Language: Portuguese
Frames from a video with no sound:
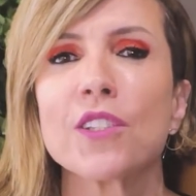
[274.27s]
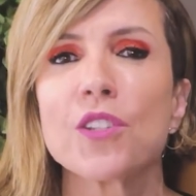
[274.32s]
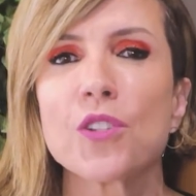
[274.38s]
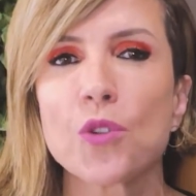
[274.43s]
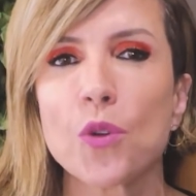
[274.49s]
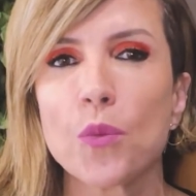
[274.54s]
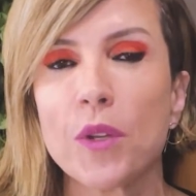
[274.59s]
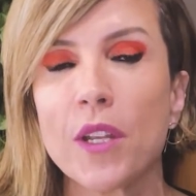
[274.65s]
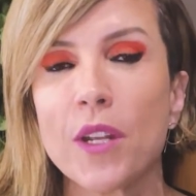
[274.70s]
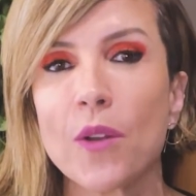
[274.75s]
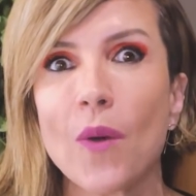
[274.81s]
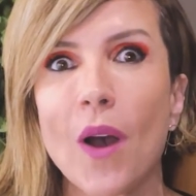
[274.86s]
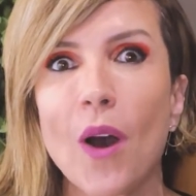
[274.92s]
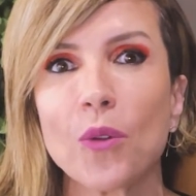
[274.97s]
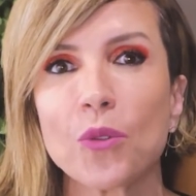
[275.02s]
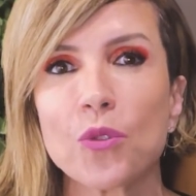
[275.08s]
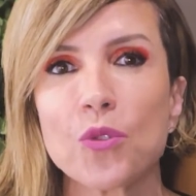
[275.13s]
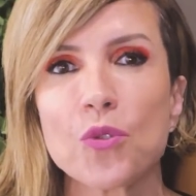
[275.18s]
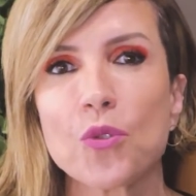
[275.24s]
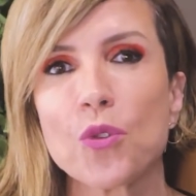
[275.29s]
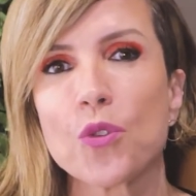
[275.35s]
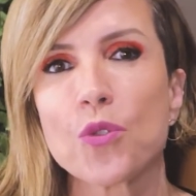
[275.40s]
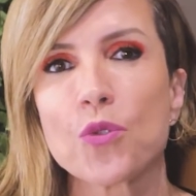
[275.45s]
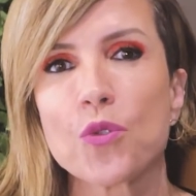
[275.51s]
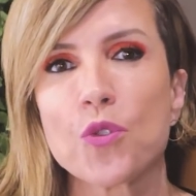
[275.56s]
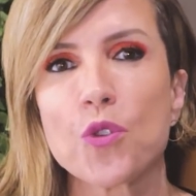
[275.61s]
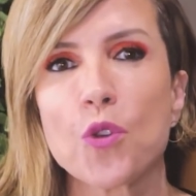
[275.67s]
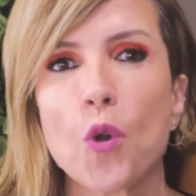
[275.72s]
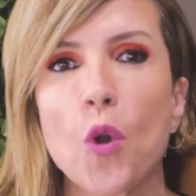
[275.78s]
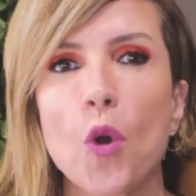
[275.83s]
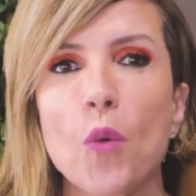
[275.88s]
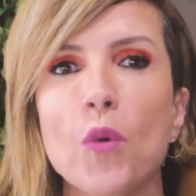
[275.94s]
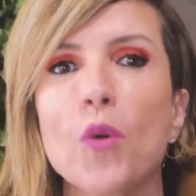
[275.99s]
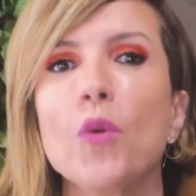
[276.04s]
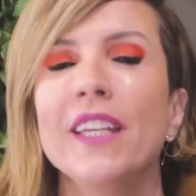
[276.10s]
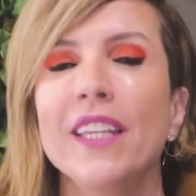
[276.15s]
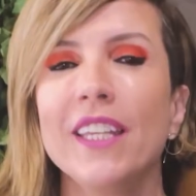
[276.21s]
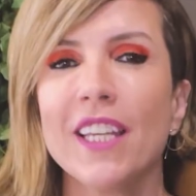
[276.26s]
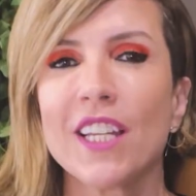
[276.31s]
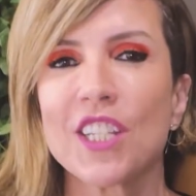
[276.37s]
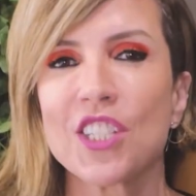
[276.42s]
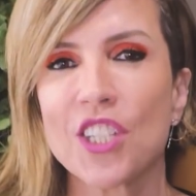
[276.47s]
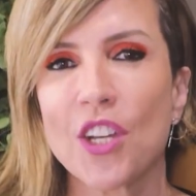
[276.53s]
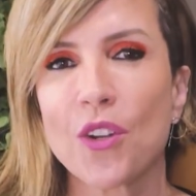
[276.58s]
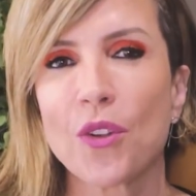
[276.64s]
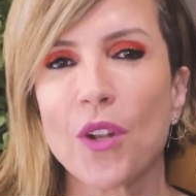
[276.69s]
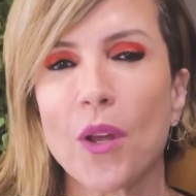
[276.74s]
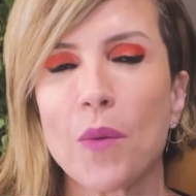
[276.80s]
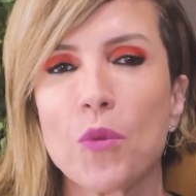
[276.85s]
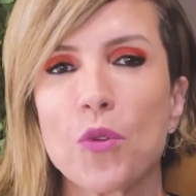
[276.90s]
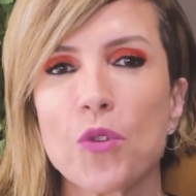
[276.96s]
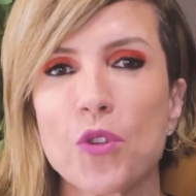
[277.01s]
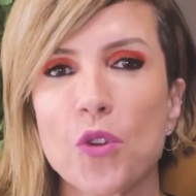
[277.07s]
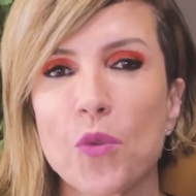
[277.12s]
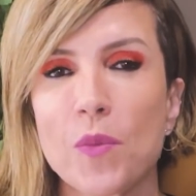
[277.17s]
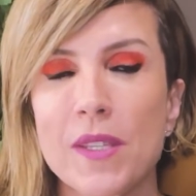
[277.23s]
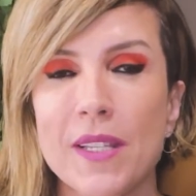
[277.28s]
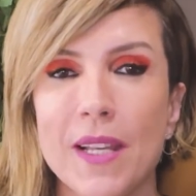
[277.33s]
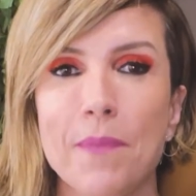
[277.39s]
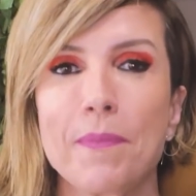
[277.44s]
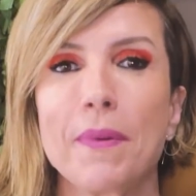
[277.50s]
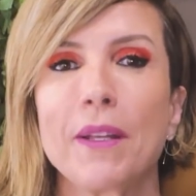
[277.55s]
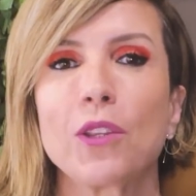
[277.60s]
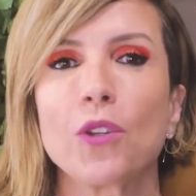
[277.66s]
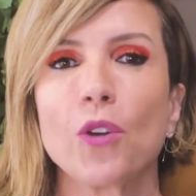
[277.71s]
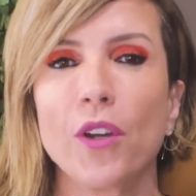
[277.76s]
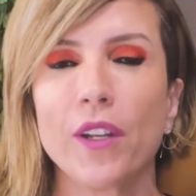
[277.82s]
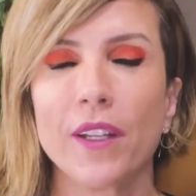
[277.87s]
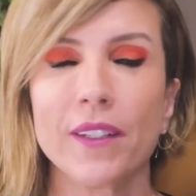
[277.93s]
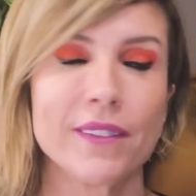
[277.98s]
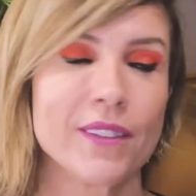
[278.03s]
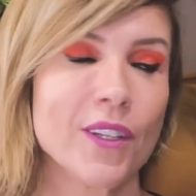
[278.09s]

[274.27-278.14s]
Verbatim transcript: descobriram altos gostos em comum e acharam na música uma escapatória.